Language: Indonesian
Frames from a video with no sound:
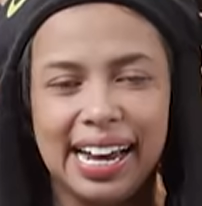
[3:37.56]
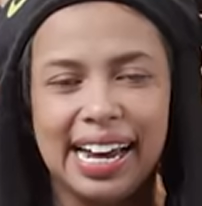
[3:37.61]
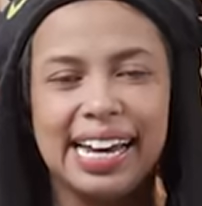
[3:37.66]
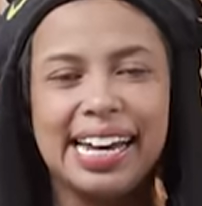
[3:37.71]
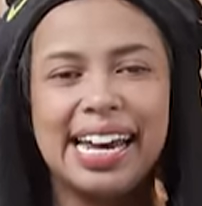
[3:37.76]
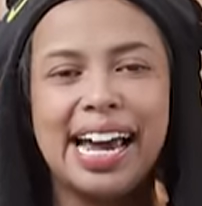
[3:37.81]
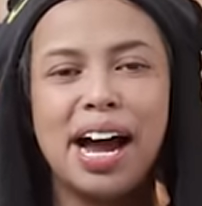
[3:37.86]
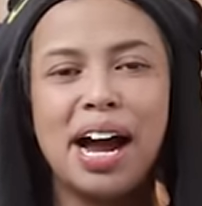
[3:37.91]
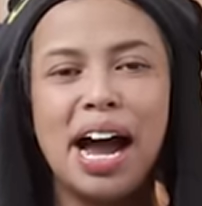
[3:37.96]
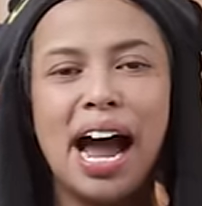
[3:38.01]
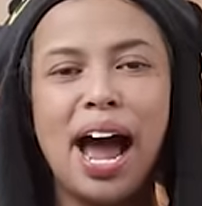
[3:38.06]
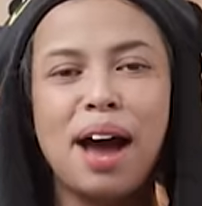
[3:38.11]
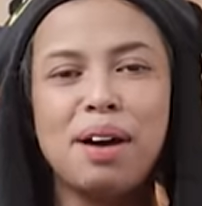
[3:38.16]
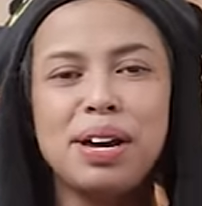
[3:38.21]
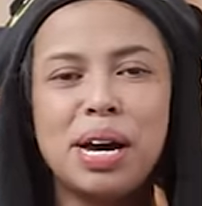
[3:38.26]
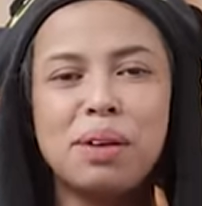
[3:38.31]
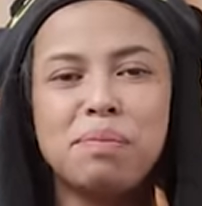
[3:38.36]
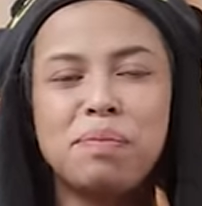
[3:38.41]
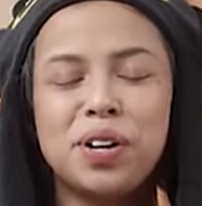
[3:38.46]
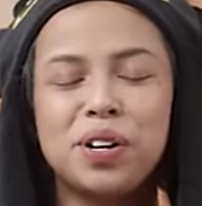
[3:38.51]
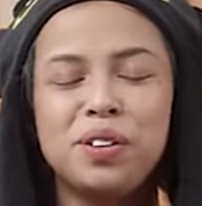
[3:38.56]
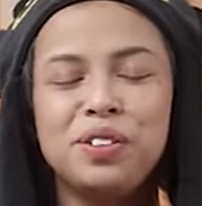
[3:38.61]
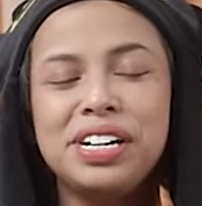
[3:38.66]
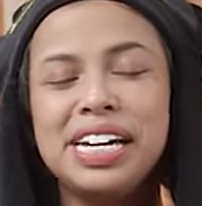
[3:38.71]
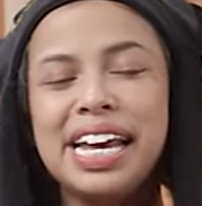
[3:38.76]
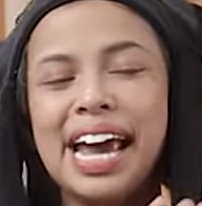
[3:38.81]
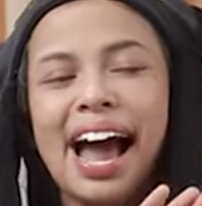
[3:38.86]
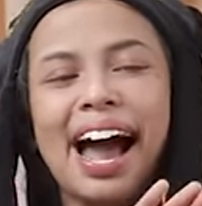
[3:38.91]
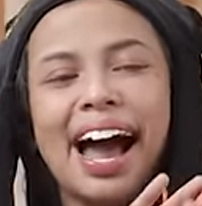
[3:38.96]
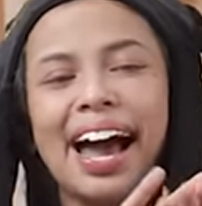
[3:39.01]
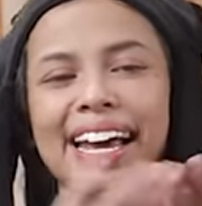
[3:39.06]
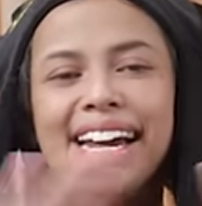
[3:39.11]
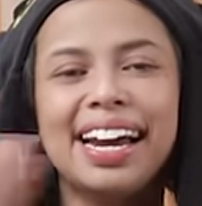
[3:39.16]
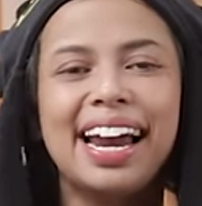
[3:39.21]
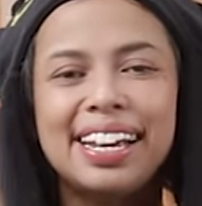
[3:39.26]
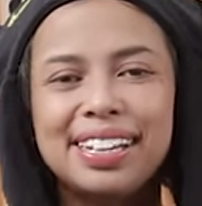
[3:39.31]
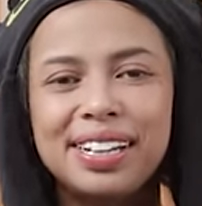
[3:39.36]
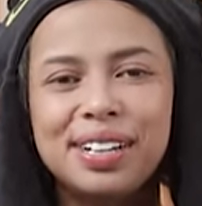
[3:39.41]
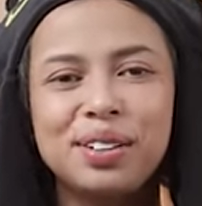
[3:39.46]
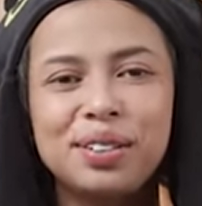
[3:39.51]
Yang yang perlu
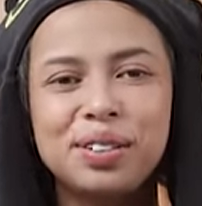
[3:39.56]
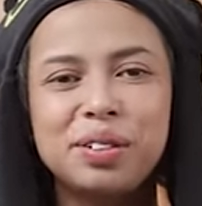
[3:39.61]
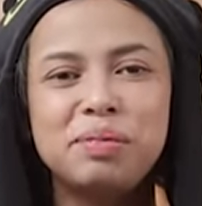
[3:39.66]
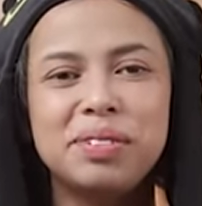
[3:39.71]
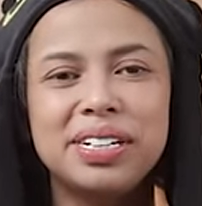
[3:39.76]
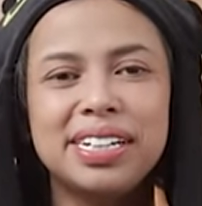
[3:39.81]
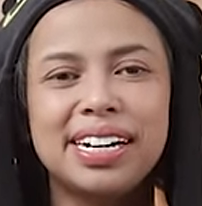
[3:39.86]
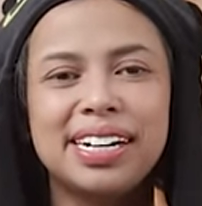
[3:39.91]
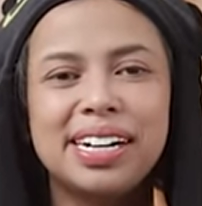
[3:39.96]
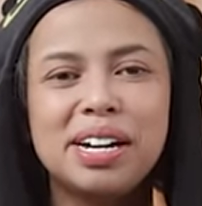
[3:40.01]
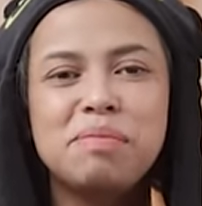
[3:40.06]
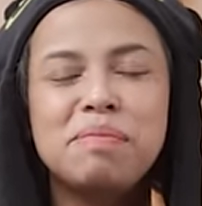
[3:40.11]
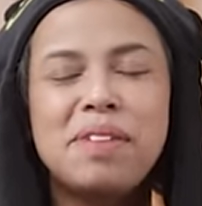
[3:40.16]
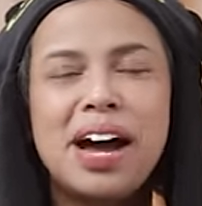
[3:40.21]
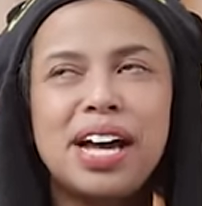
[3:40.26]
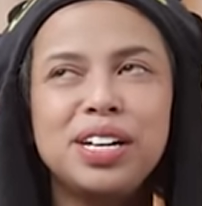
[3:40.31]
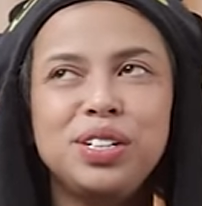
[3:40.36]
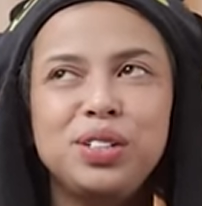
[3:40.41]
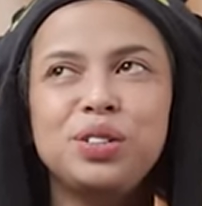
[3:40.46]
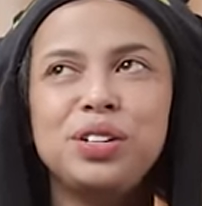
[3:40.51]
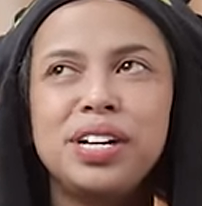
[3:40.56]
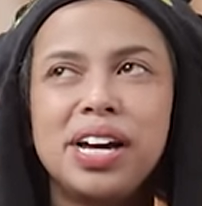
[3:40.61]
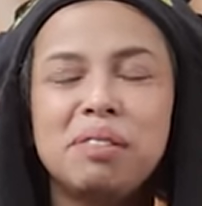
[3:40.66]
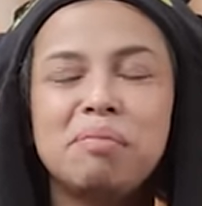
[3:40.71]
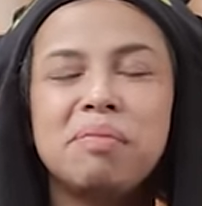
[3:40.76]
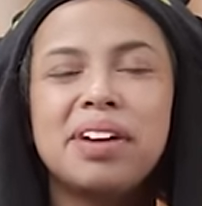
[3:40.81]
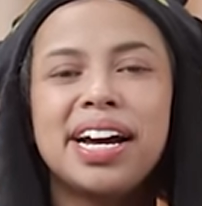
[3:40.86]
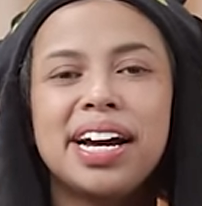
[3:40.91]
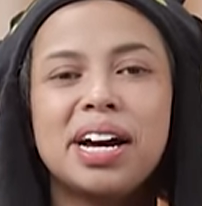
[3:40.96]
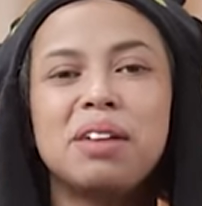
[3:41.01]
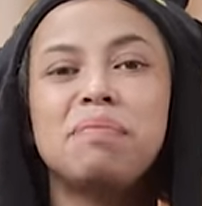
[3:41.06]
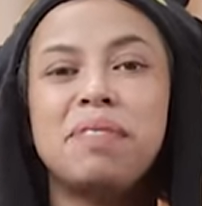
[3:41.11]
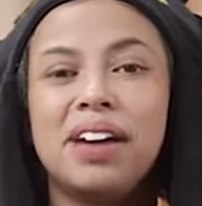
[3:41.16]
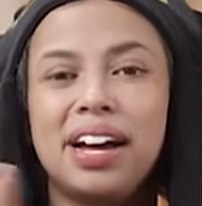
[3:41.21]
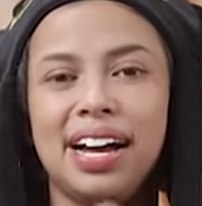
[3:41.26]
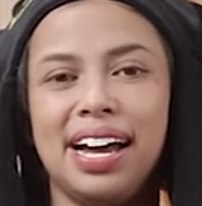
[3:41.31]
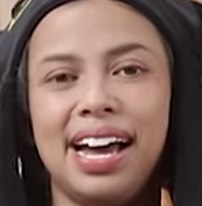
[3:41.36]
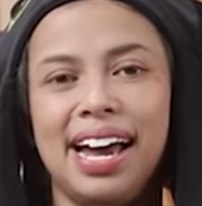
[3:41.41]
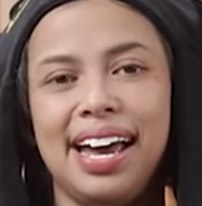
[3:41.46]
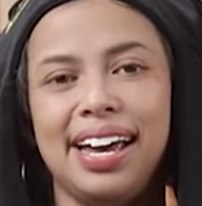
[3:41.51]
di-highlight itu sebenarnya baju yang mereka
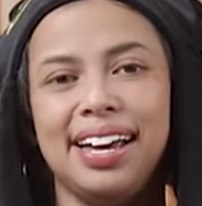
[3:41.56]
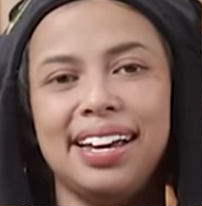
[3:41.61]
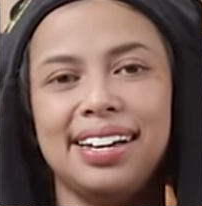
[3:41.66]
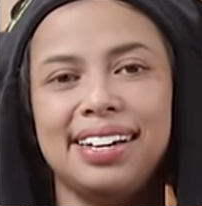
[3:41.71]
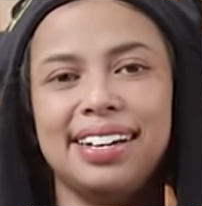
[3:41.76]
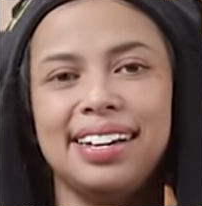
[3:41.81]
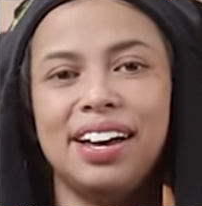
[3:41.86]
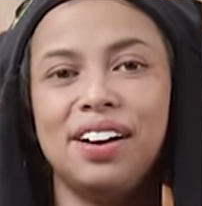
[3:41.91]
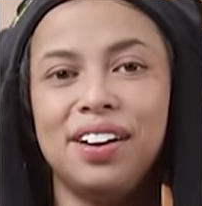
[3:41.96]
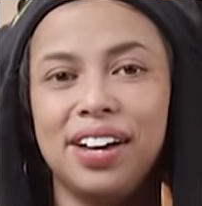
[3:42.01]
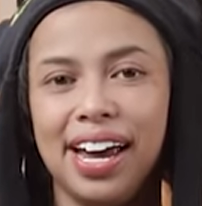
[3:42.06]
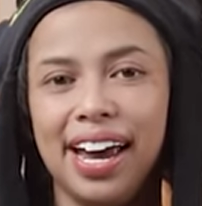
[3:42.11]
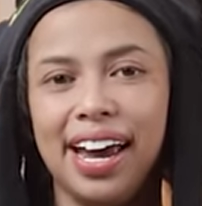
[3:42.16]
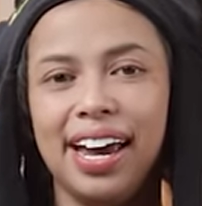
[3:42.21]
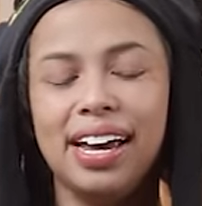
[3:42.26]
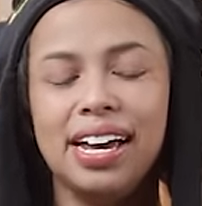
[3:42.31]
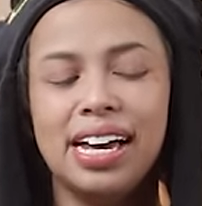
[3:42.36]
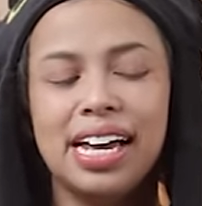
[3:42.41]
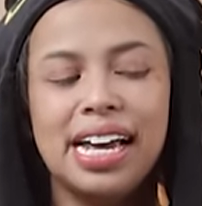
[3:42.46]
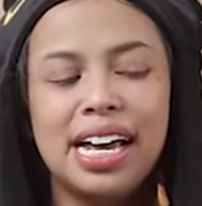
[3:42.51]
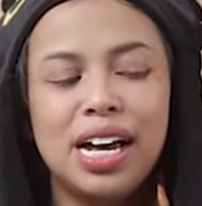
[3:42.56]
pakai. Oke, okay?